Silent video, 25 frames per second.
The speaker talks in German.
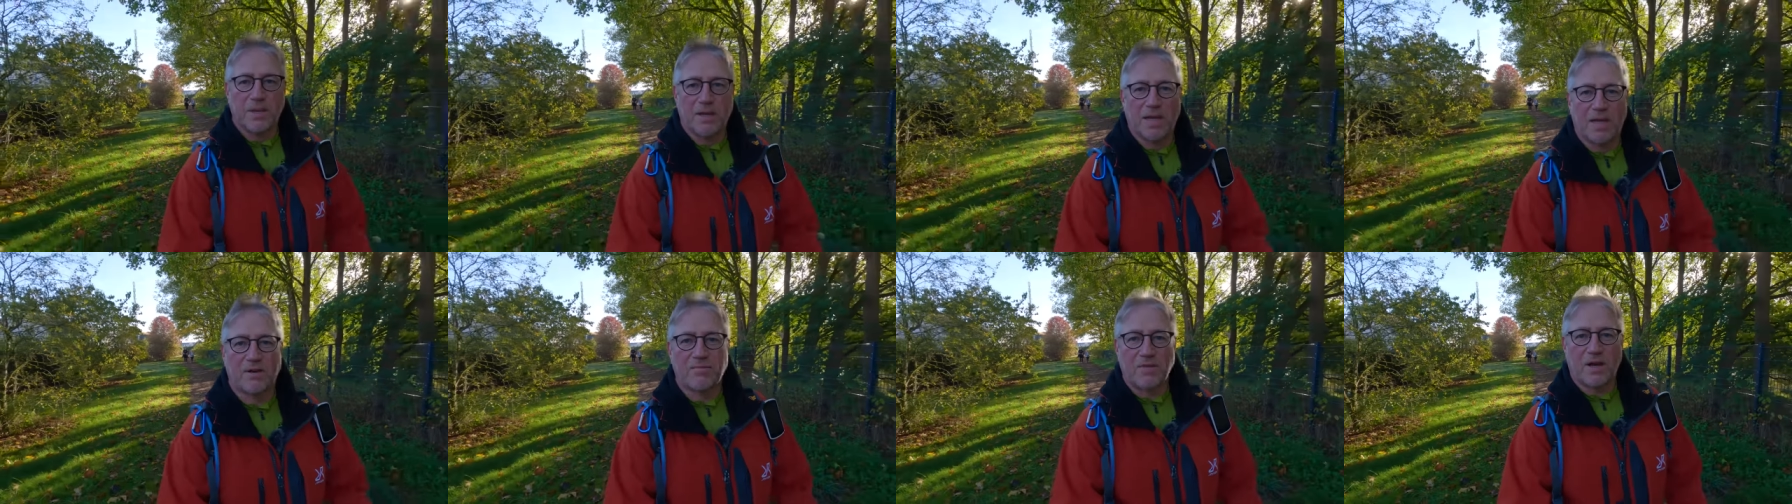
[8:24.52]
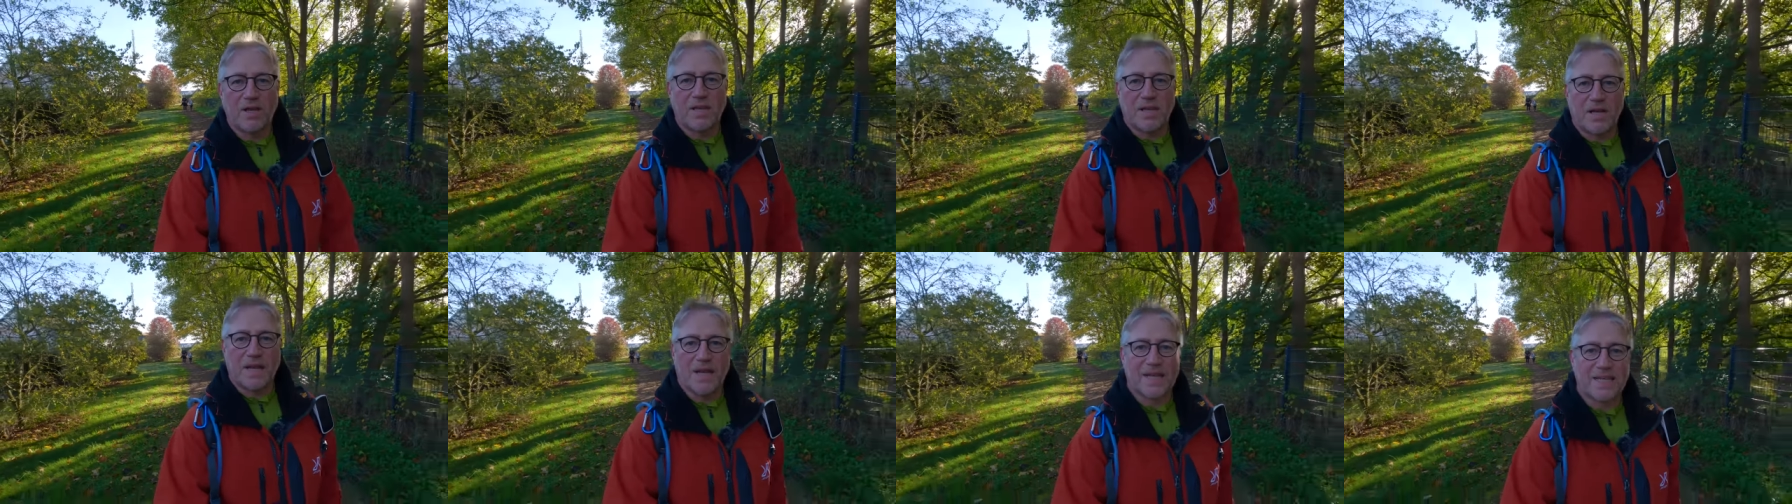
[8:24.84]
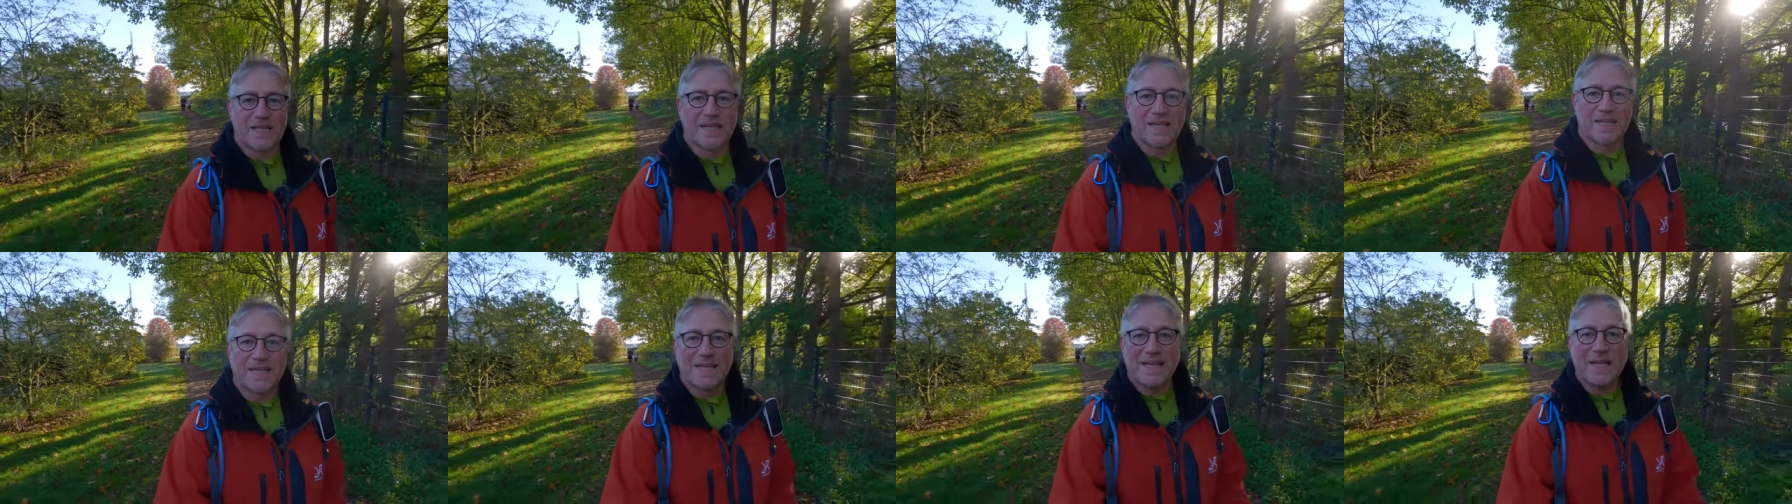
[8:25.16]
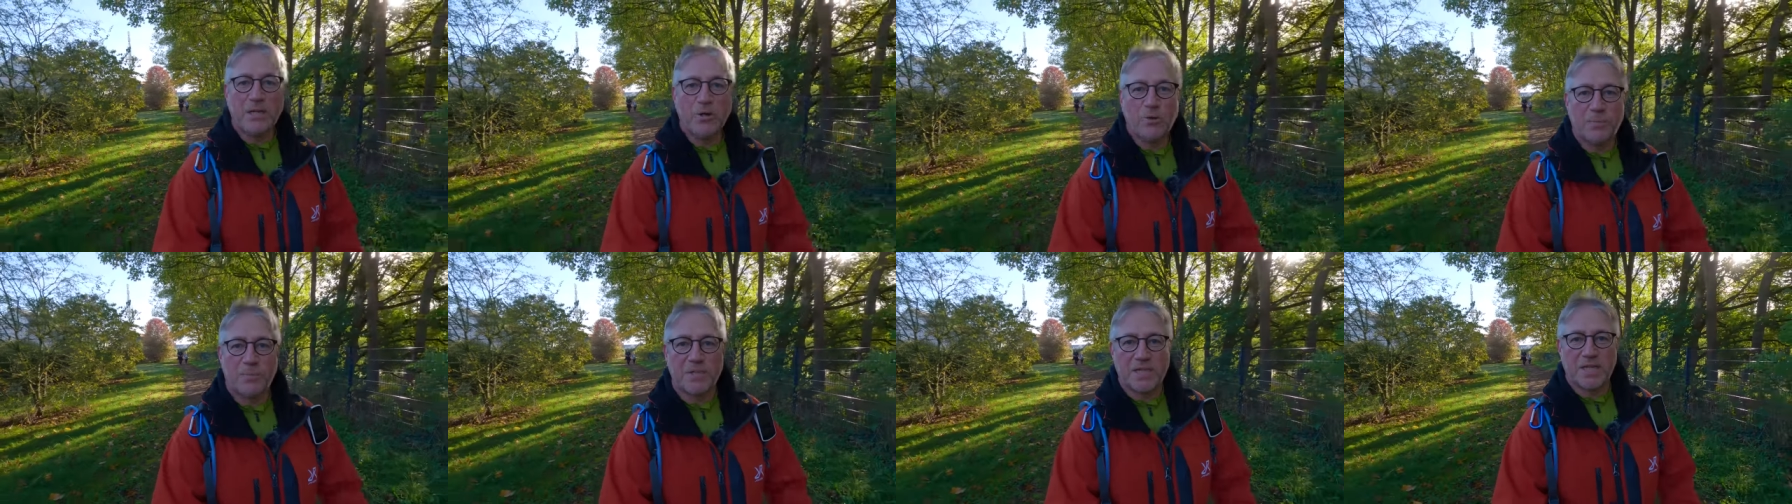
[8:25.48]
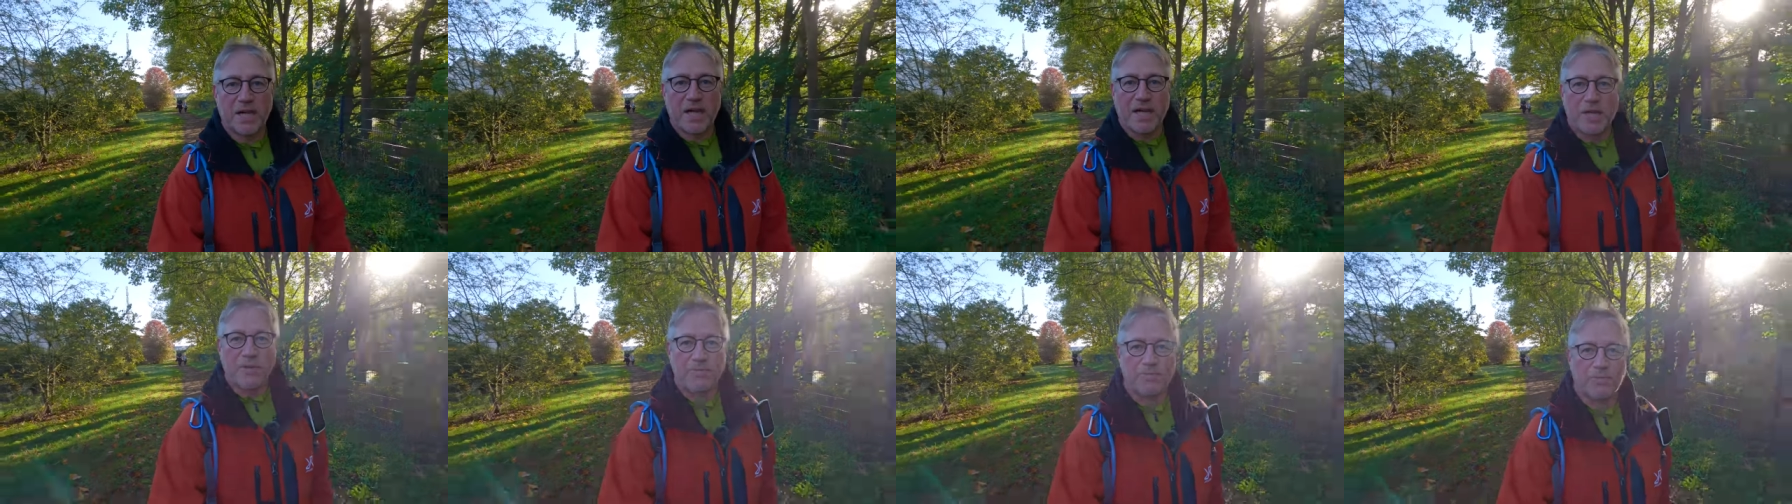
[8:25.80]
mittlerweile gleich
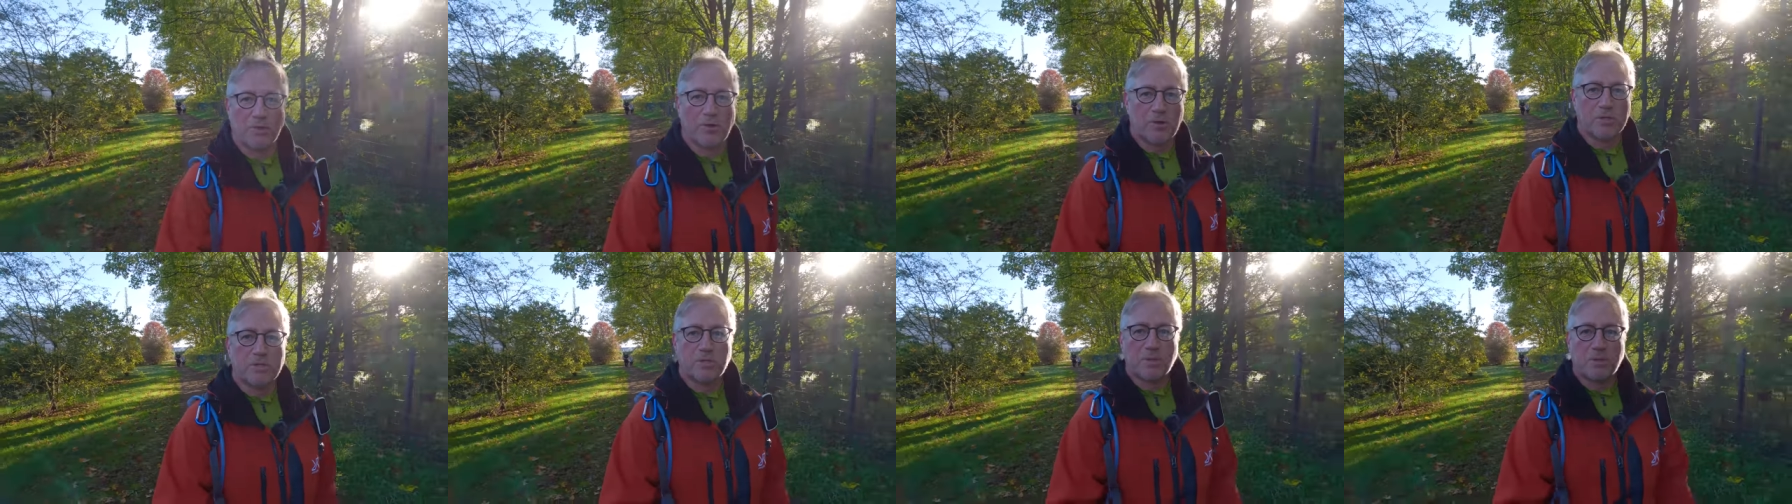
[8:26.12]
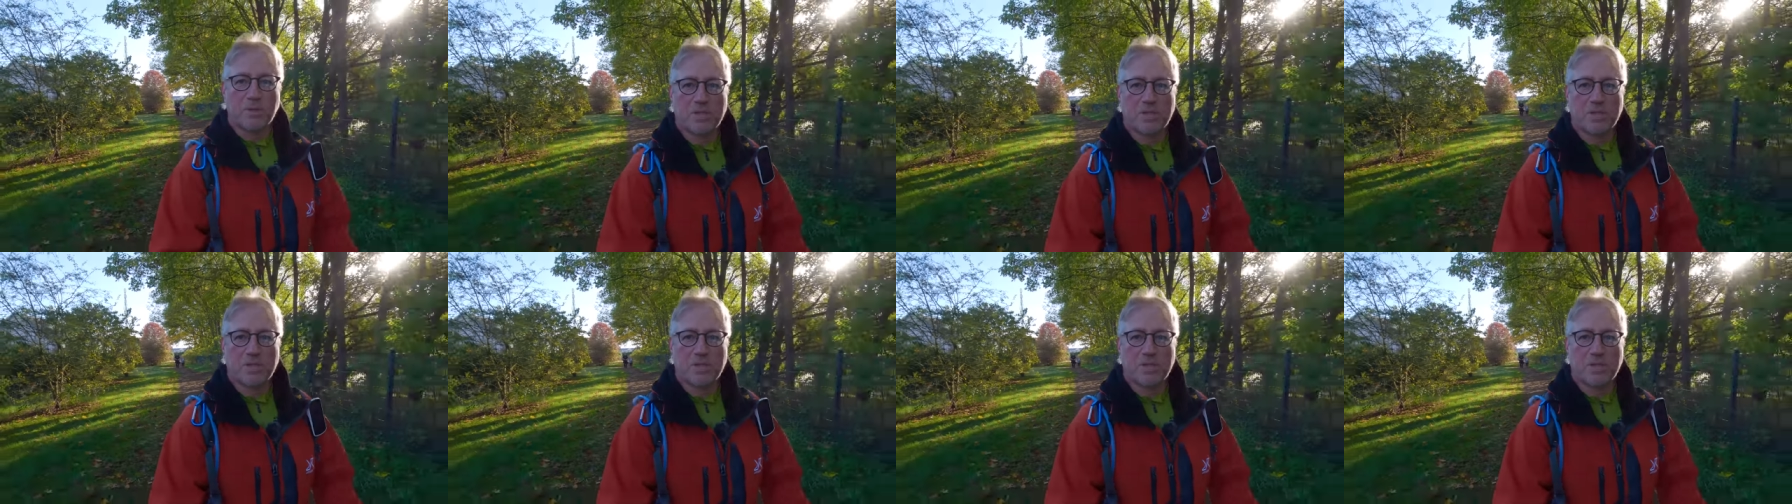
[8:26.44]
Kilometer 11, Freunde,